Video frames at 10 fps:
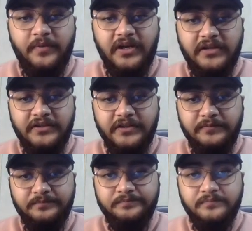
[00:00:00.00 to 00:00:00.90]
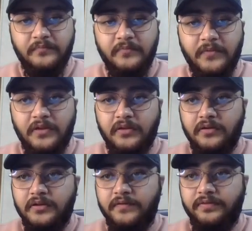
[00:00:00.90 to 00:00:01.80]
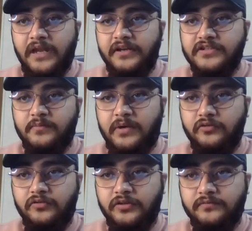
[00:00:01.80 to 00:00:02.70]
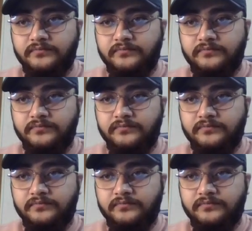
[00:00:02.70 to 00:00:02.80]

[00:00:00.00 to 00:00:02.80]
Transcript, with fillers: पर आती है दैट इज अबाउट